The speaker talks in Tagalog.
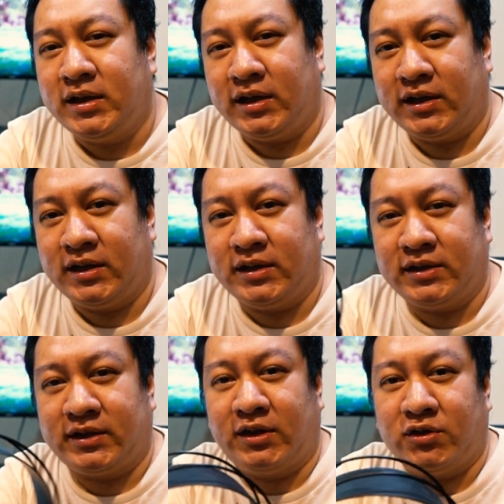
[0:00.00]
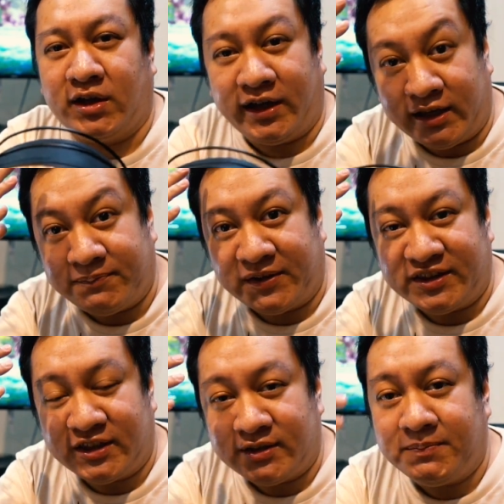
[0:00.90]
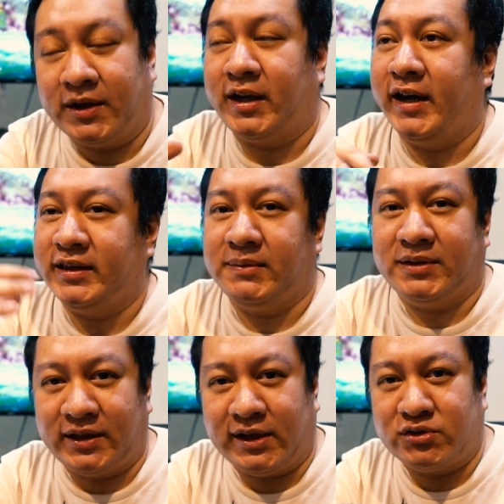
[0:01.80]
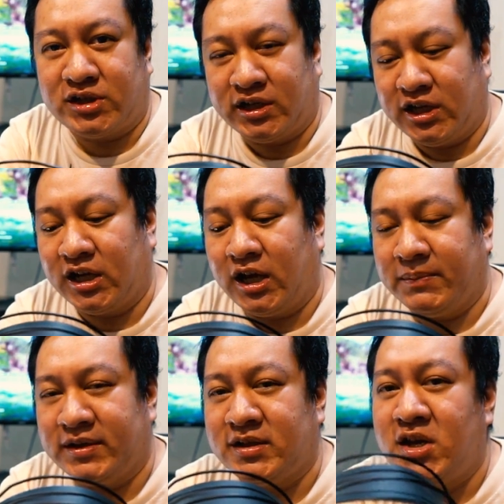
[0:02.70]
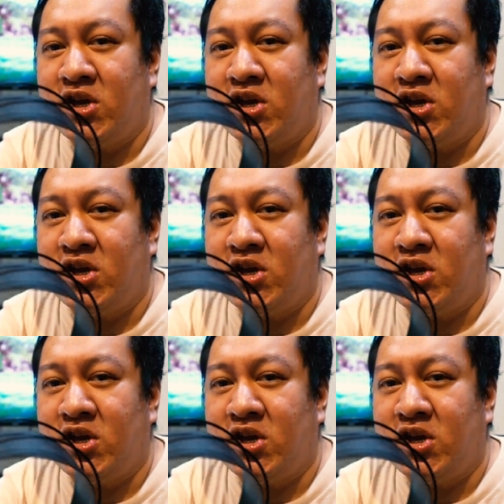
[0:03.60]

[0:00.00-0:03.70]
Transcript: uh, nagkaroon ng head fatigue kahit na matagal ko siyang ginagamit.